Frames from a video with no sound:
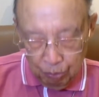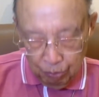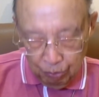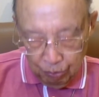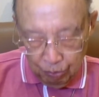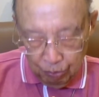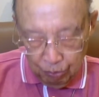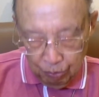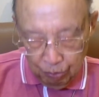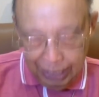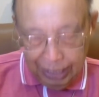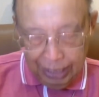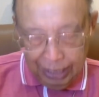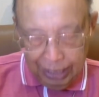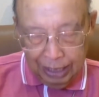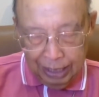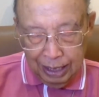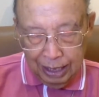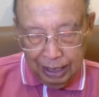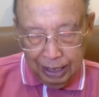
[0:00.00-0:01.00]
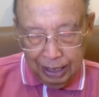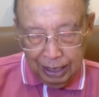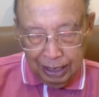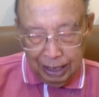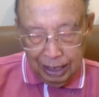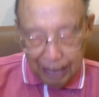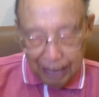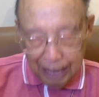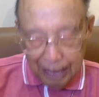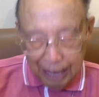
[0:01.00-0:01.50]
และ ห
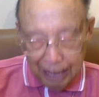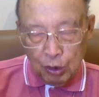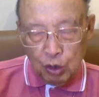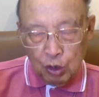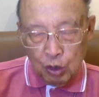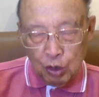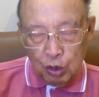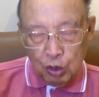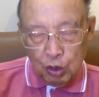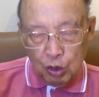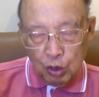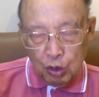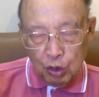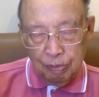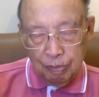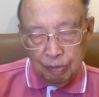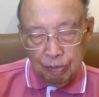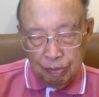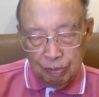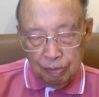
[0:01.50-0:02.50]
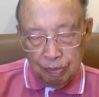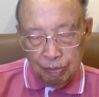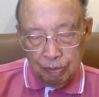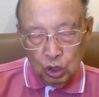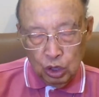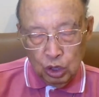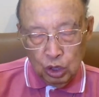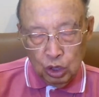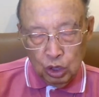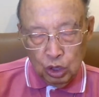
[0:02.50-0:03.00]
ลายไปกว่านั้นมนุษย์
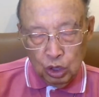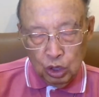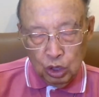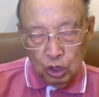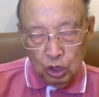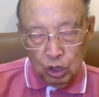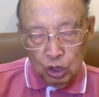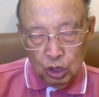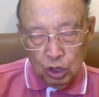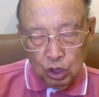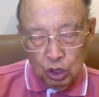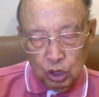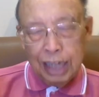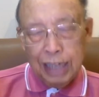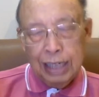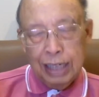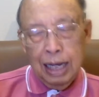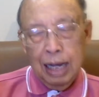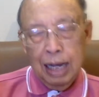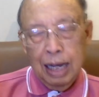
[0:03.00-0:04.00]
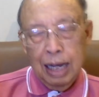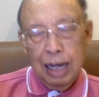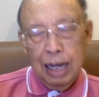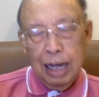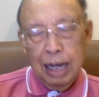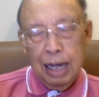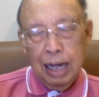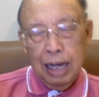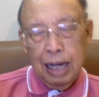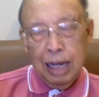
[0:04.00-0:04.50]
ก็ตกอยู่ใต้อำนาจ
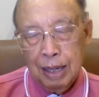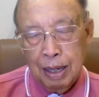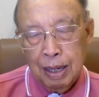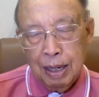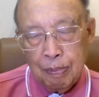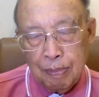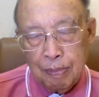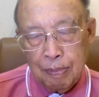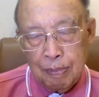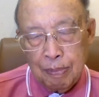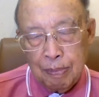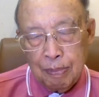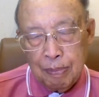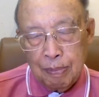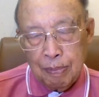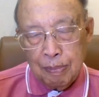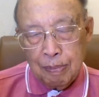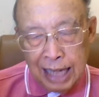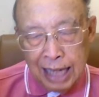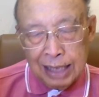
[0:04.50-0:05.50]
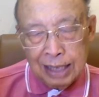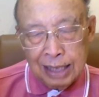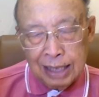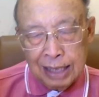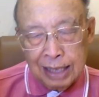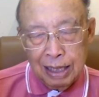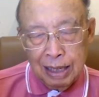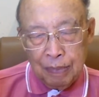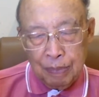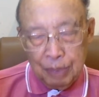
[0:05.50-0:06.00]
มารซาตาน
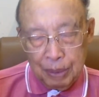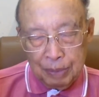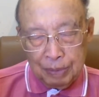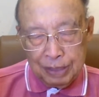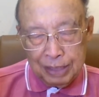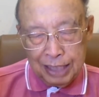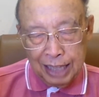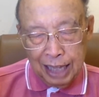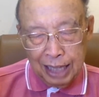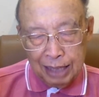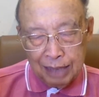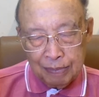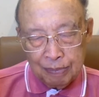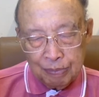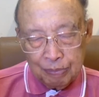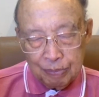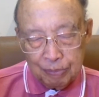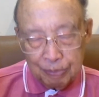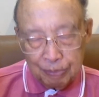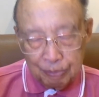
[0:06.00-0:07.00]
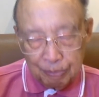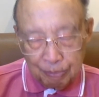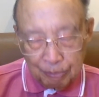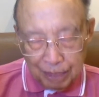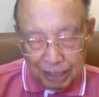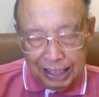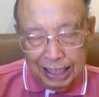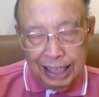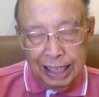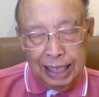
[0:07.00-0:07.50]
และผีปีศาจบัด
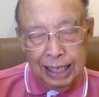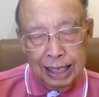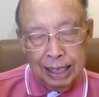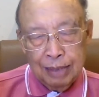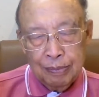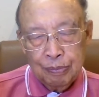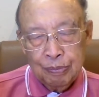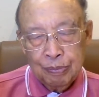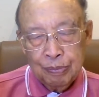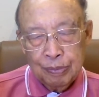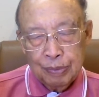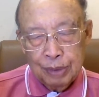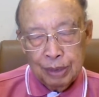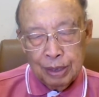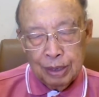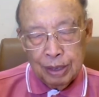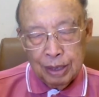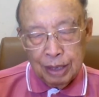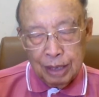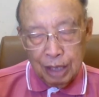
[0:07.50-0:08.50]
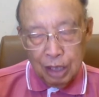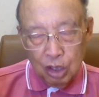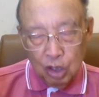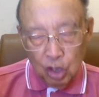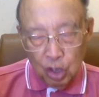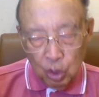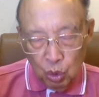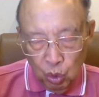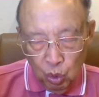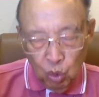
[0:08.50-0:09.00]
นี้ขน้อย
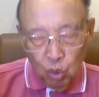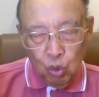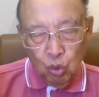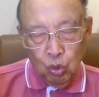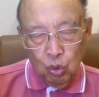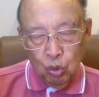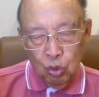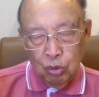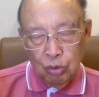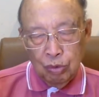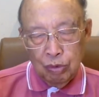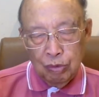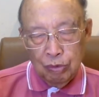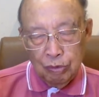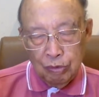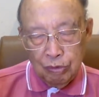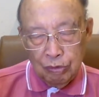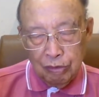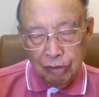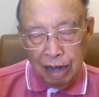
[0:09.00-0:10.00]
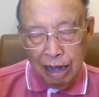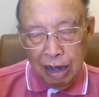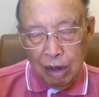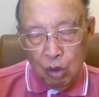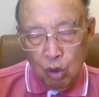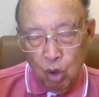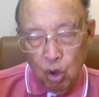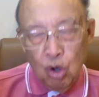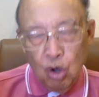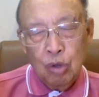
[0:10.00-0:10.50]
ฮู้ว่าอ
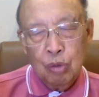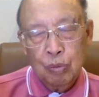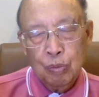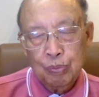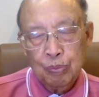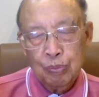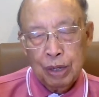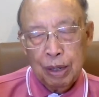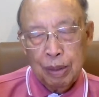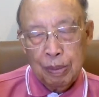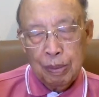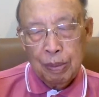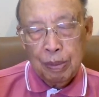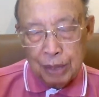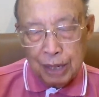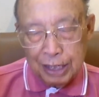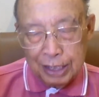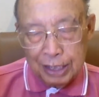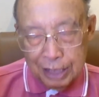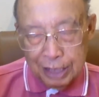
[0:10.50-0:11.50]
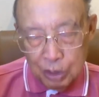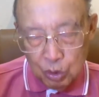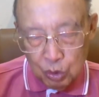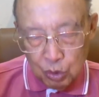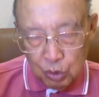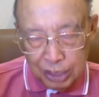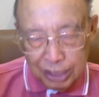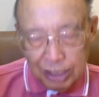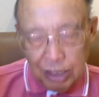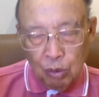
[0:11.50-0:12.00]
งค์ พระเยซูคริ
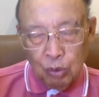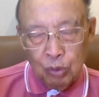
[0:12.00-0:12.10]
สต์เจ้า